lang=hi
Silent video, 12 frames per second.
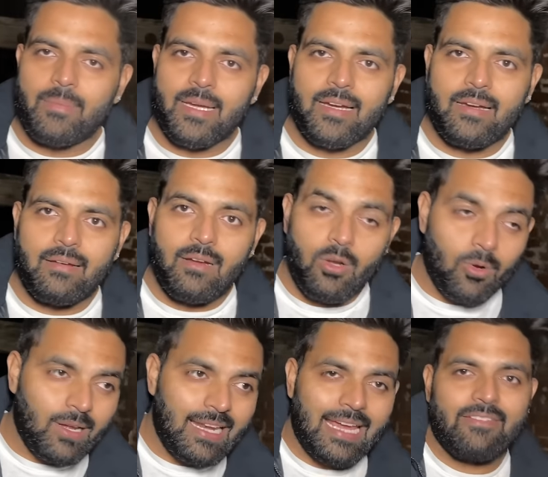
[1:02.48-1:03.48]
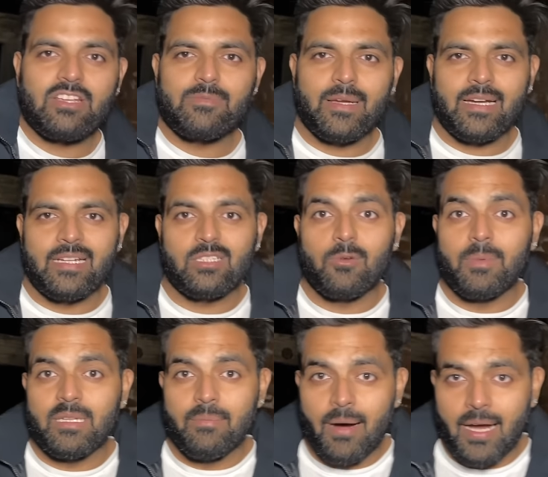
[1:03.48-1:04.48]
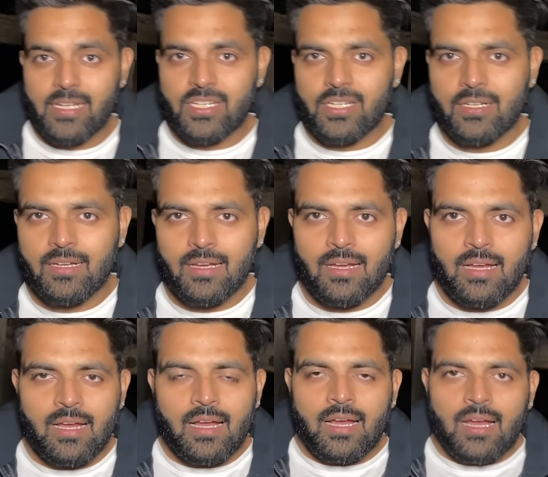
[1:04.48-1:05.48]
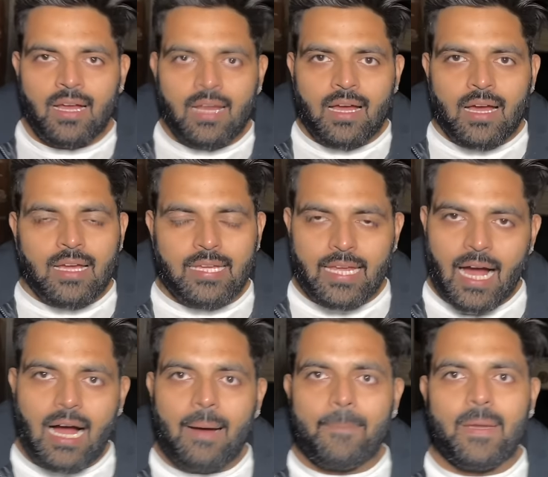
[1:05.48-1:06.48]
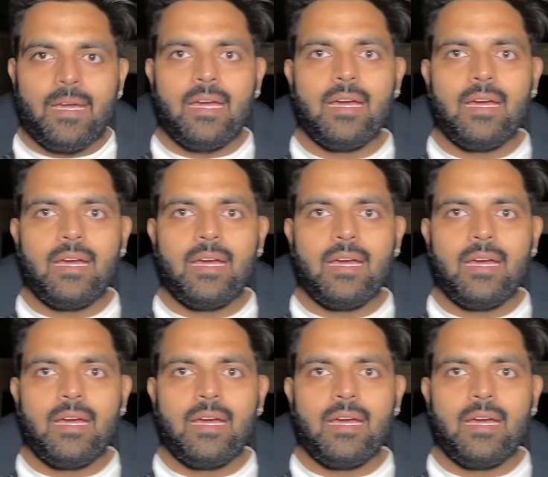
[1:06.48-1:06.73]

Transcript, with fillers: में लोकल लैंग्वेज में कहें तो बदमाश यहाँ पे